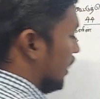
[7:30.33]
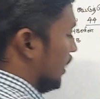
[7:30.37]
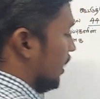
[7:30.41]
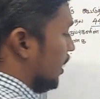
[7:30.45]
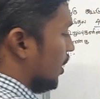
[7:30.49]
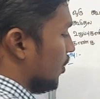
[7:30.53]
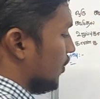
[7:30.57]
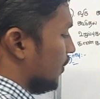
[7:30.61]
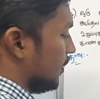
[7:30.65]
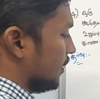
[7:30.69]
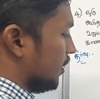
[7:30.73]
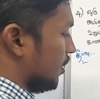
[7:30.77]
செகண்ட்
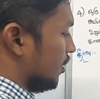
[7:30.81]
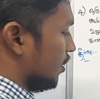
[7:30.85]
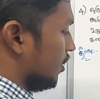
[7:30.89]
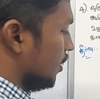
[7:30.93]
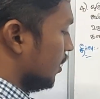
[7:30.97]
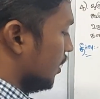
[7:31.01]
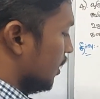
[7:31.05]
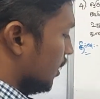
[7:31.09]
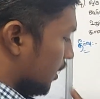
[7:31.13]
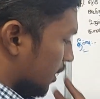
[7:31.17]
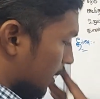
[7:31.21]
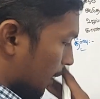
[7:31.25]
ஈக்குவேஷன்
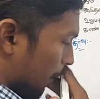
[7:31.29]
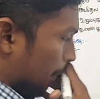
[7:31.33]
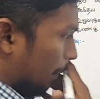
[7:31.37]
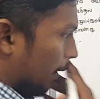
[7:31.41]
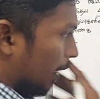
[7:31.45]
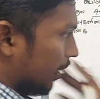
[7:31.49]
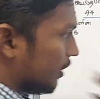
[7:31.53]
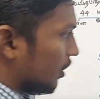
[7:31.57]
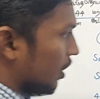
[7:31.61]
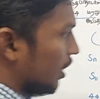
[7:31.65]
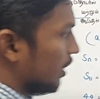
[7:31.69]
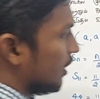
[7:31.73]
இதை
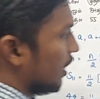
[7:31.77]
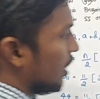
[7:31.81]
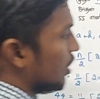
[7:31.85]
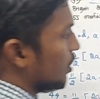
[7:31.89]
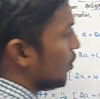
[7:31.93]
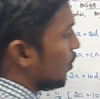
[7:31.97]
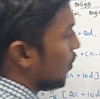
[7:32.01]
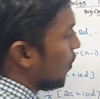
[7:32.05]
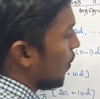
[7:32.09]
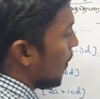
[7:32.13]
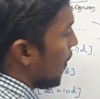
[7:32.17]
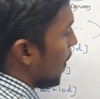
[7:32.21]
பார்த்தாலே
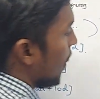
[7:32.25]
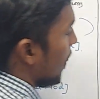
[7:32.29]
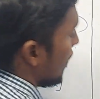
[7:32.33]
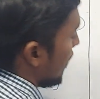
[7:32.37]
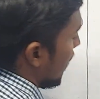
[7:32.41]
தெரிஞ்சிடும்